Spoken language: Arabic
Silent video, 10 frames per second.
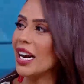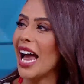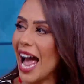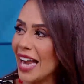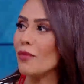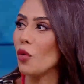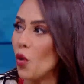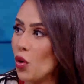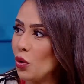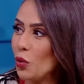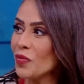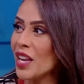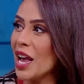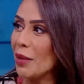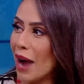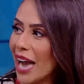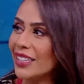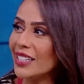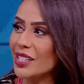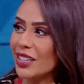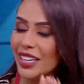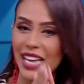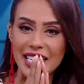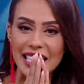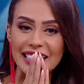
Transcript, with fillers: العالم كله بحدث آه، يعني